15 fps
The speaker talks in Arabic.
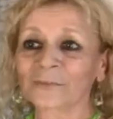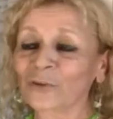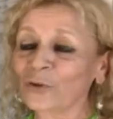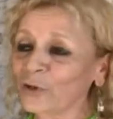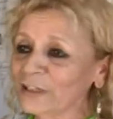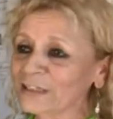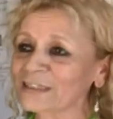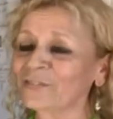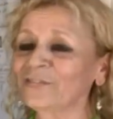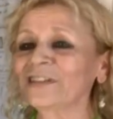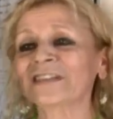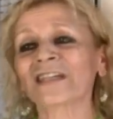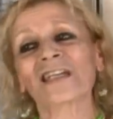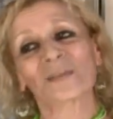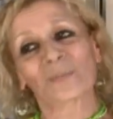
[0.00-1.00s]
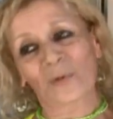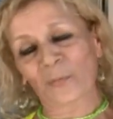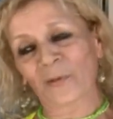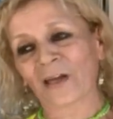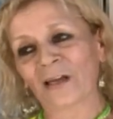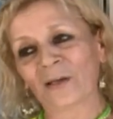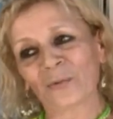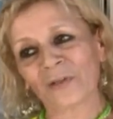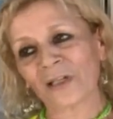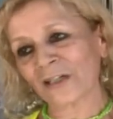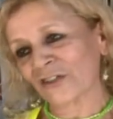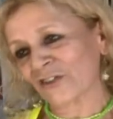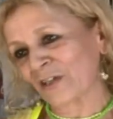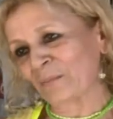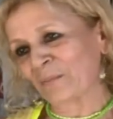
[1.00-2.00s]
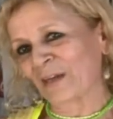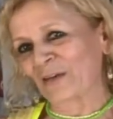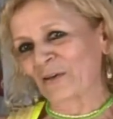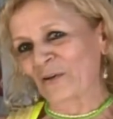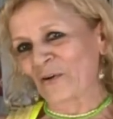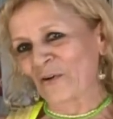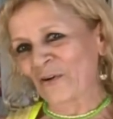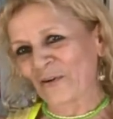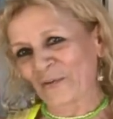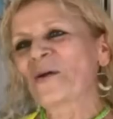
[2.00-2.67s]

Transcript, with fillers: نو اسا فيش رئيس برو بخلونا شي يمكن نو